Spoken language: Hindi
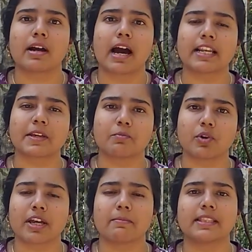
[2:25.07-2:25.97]
बंगाल की
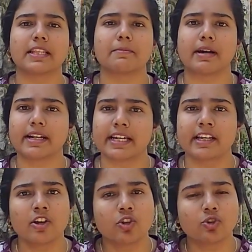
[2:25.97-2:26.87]
मुख्यमंत्री मंत्री बन गई